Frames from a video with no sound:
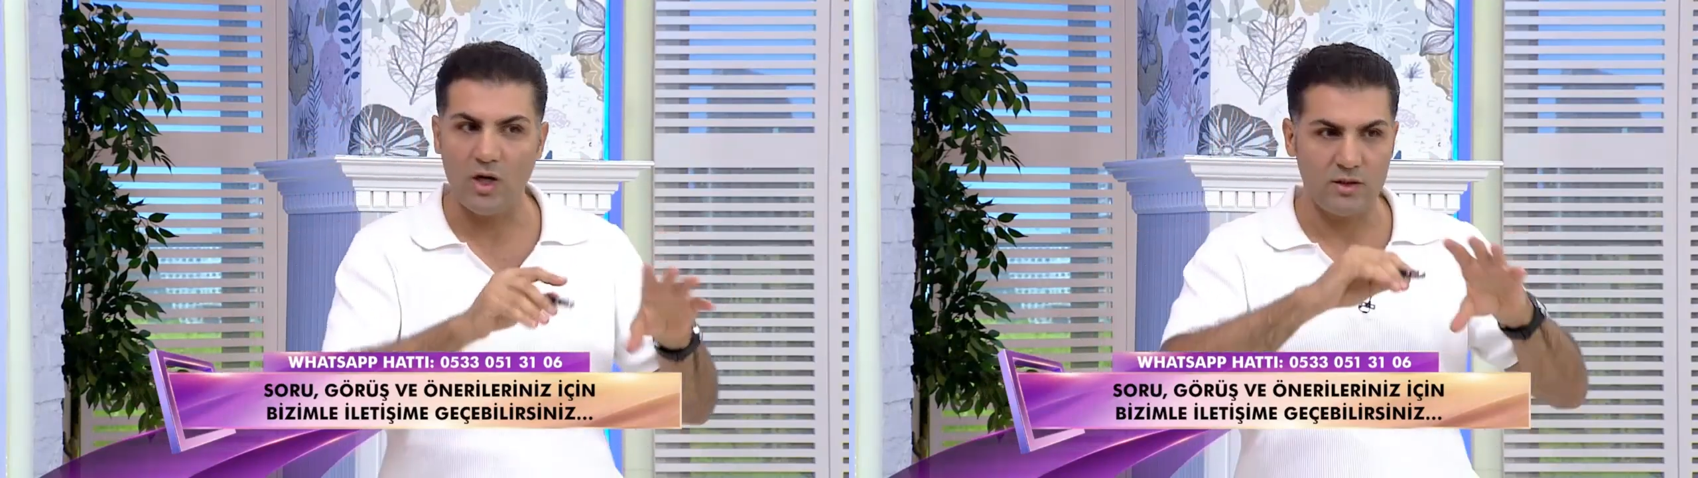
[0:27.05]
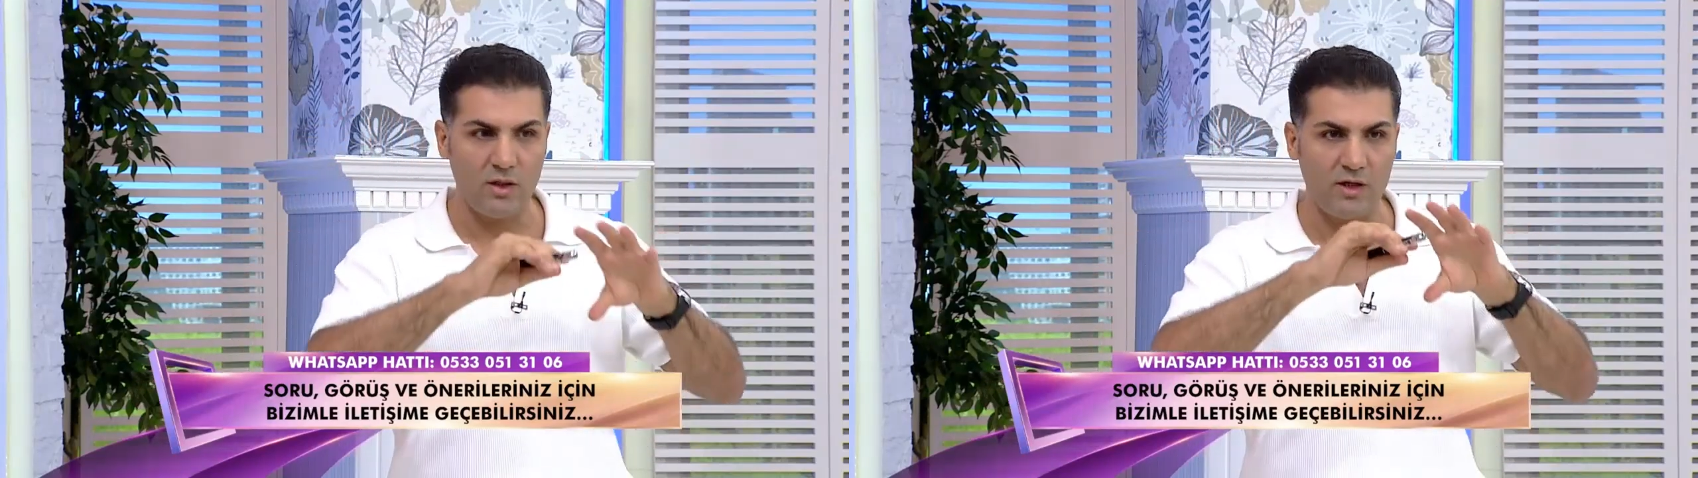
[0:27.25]

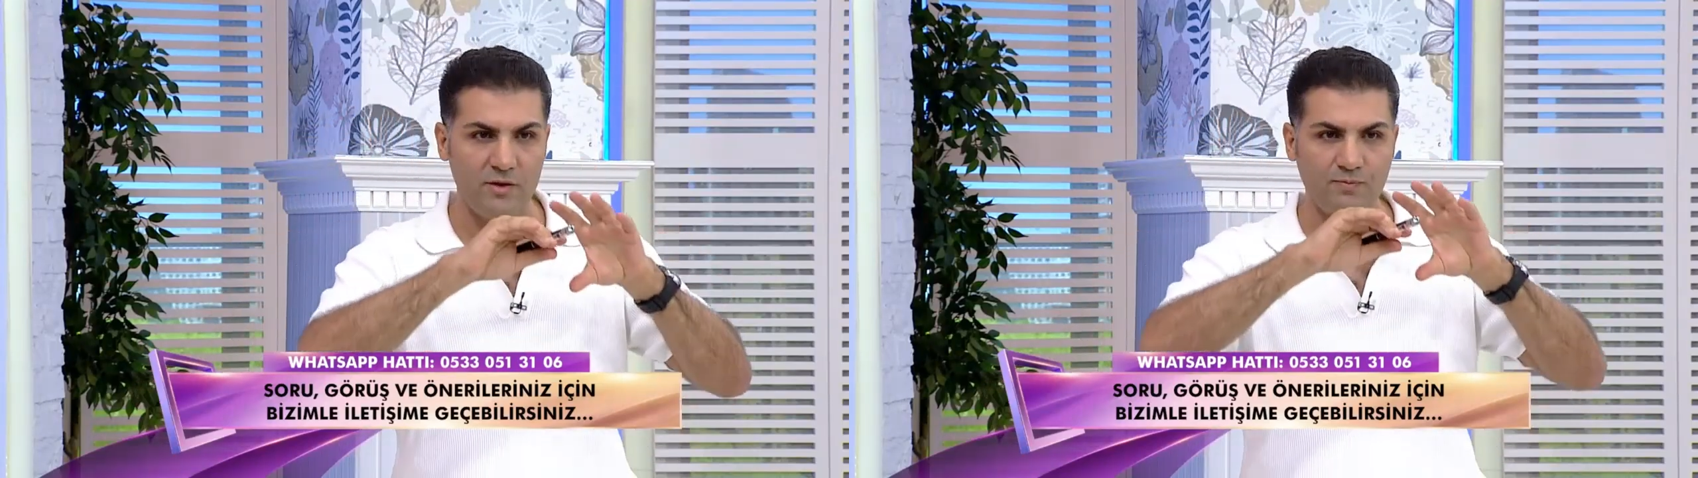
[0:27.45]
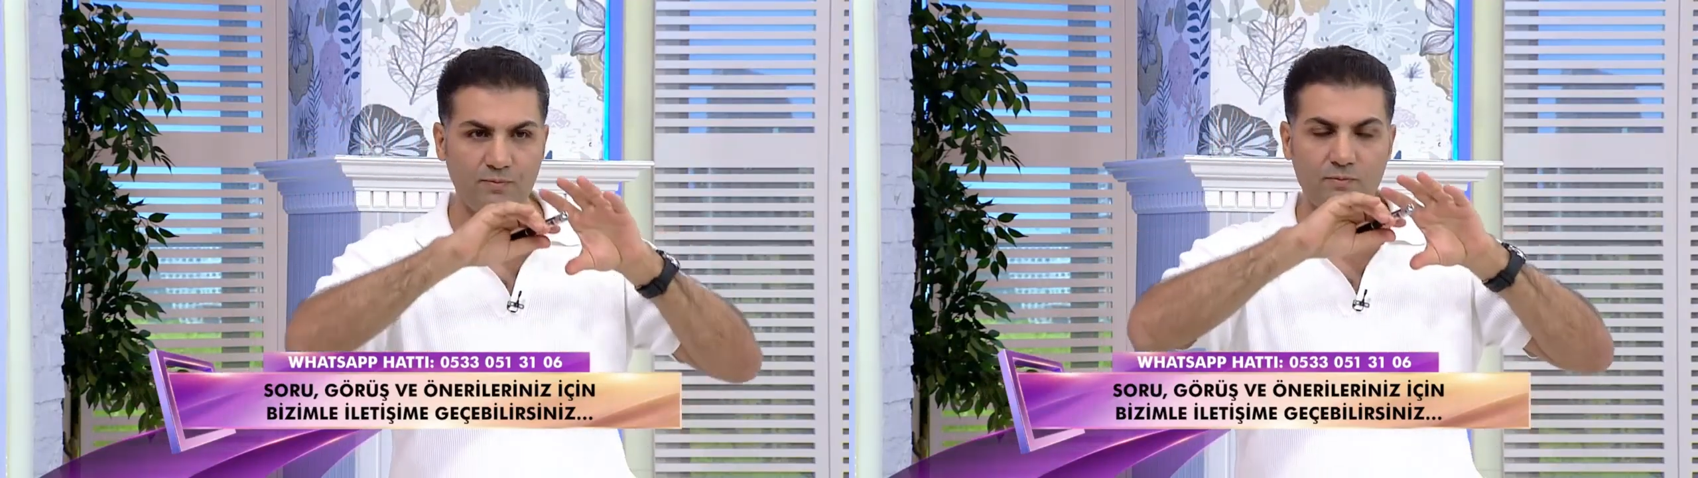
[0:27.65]
hastalar
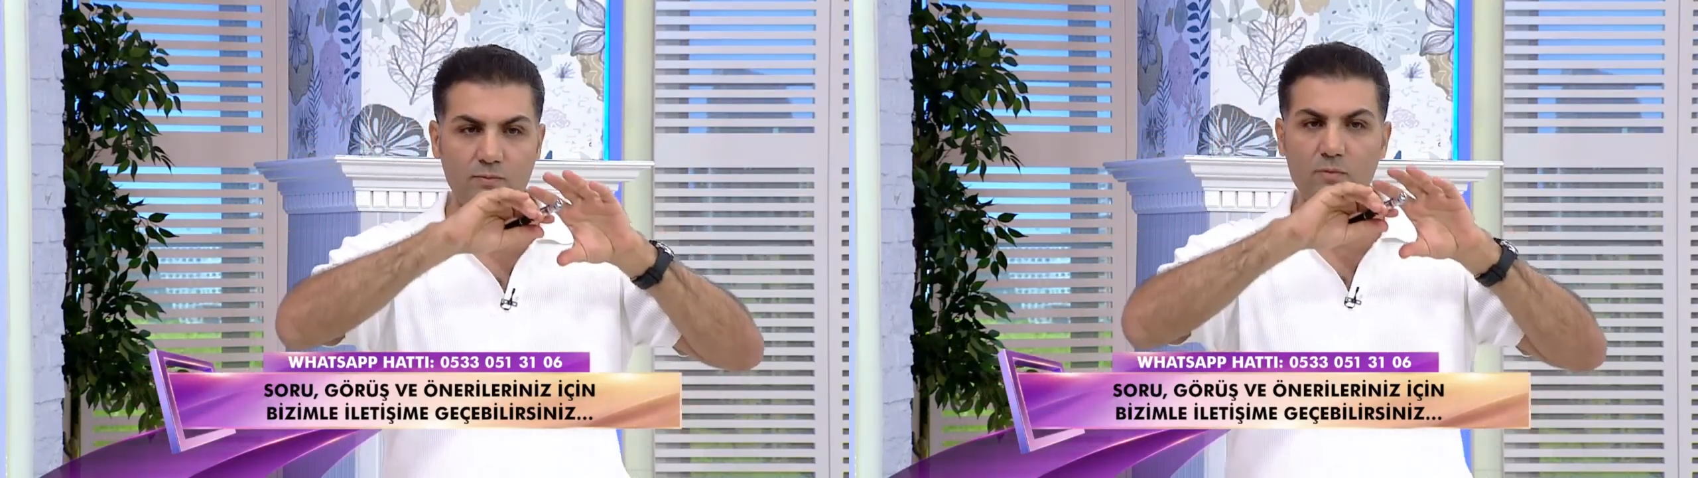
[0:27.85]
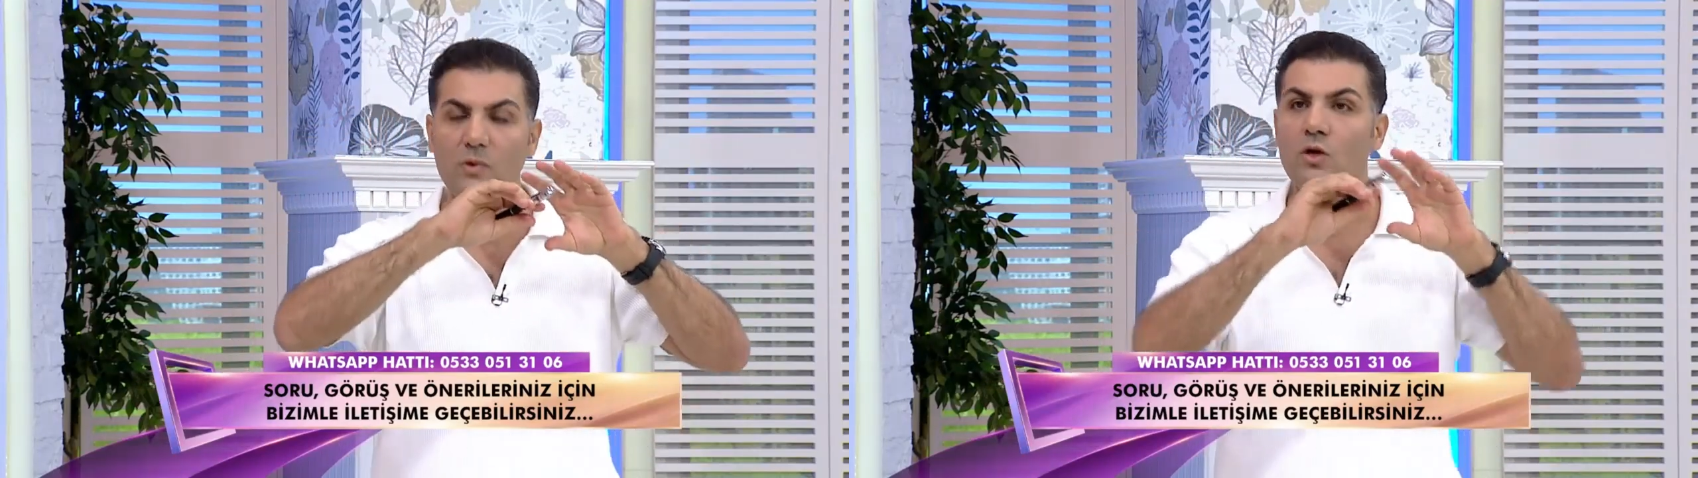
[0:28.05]

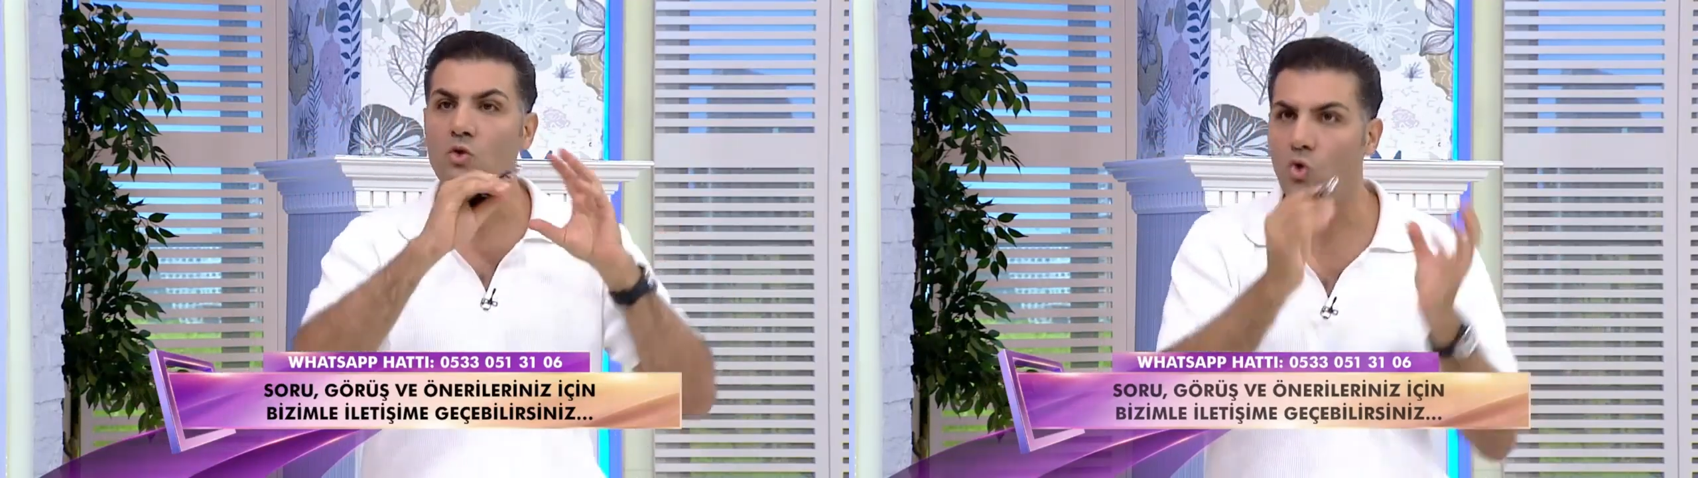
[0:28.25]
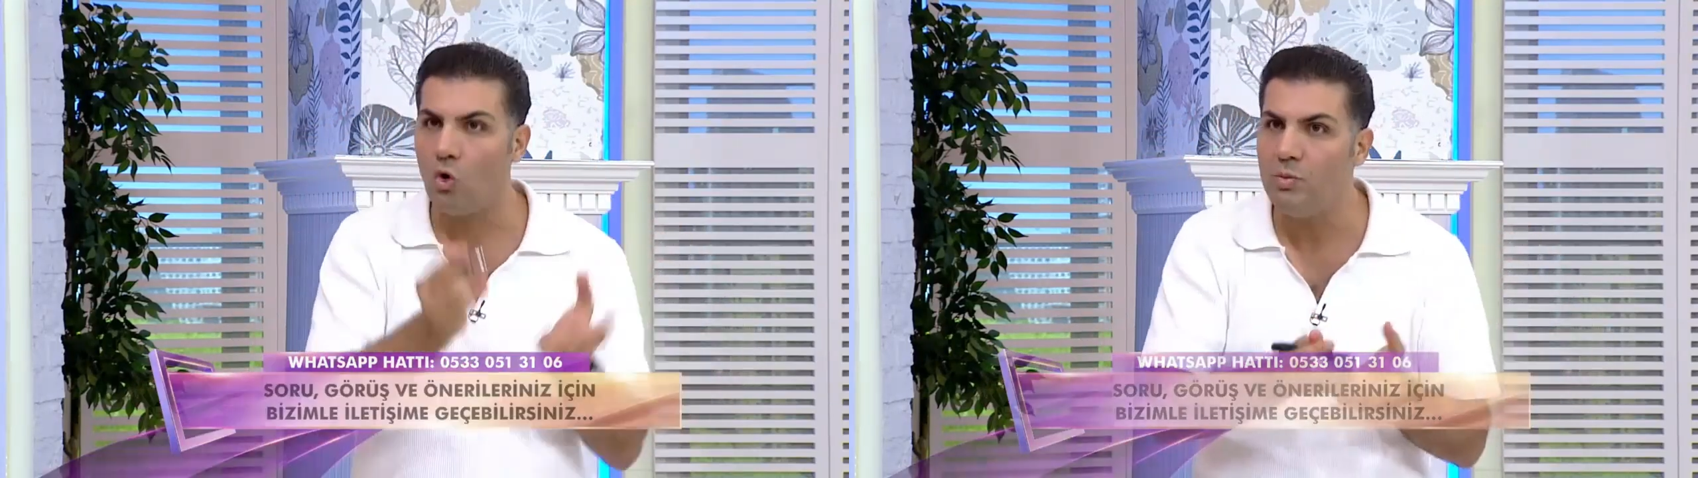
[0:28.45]

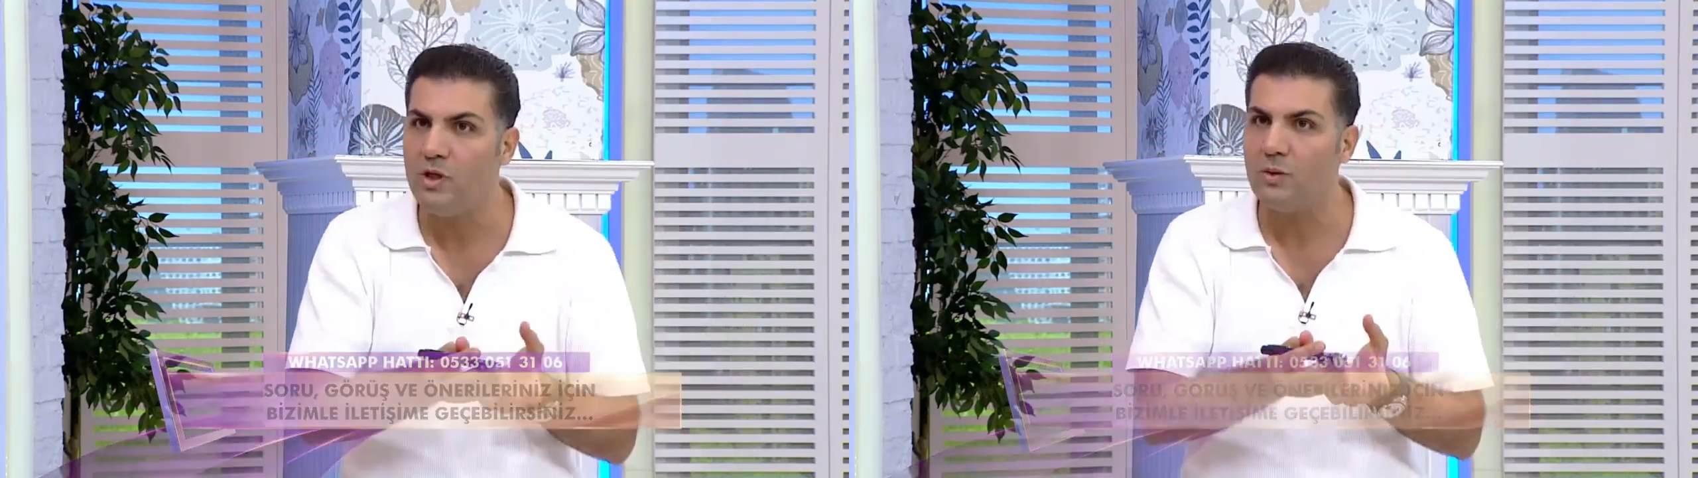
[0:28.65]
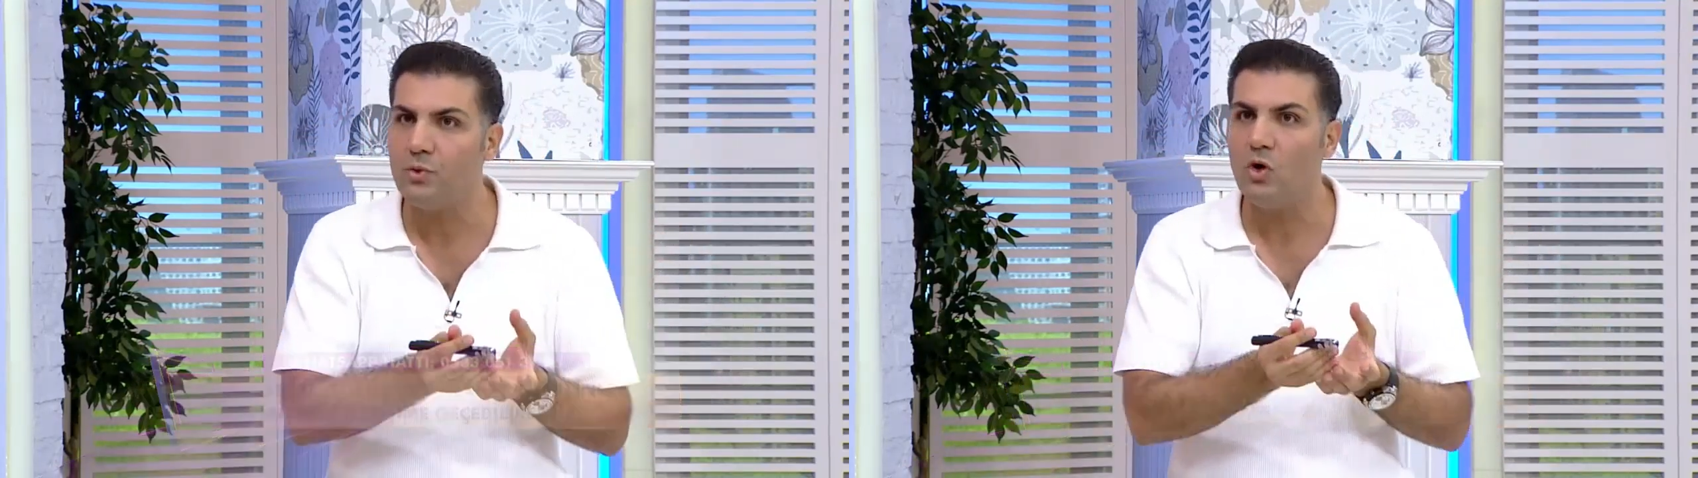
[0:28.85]
kombin
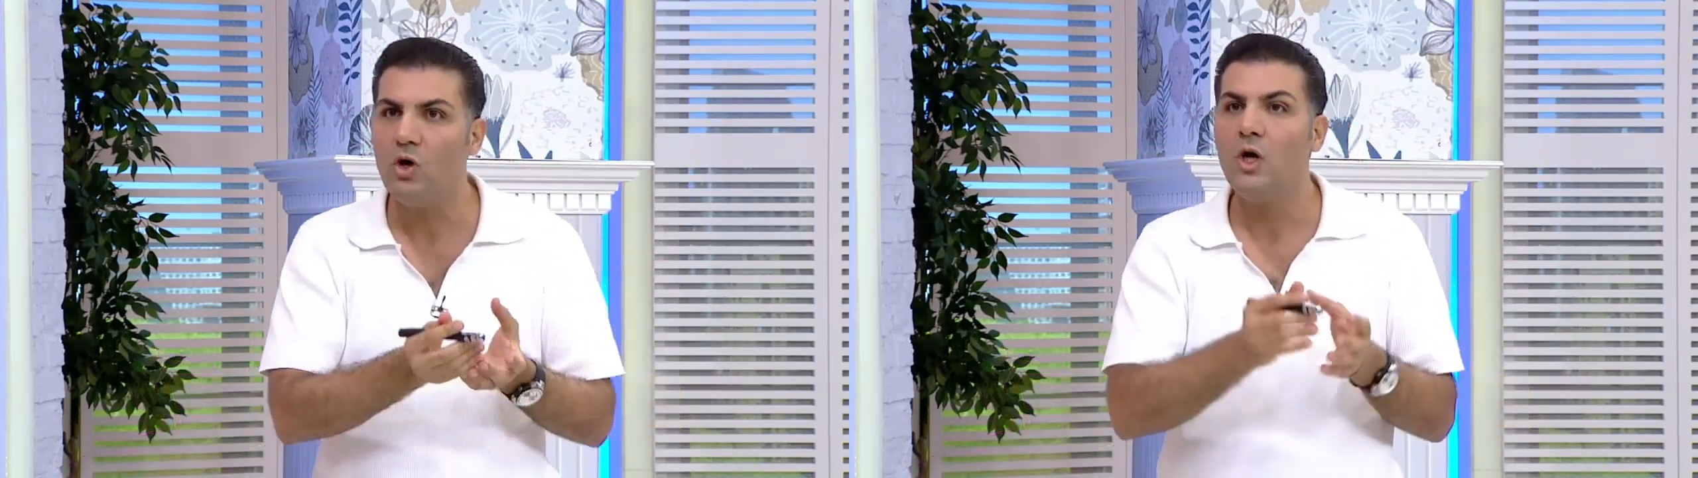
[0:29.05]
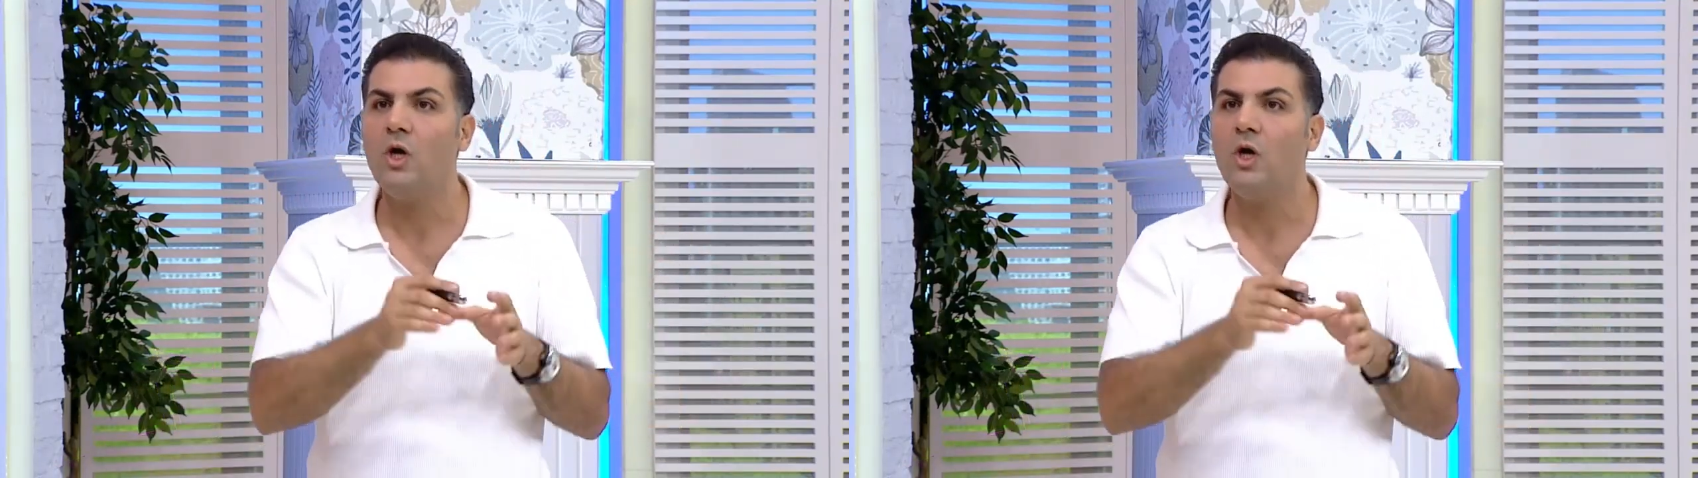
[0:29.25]
yapıyor.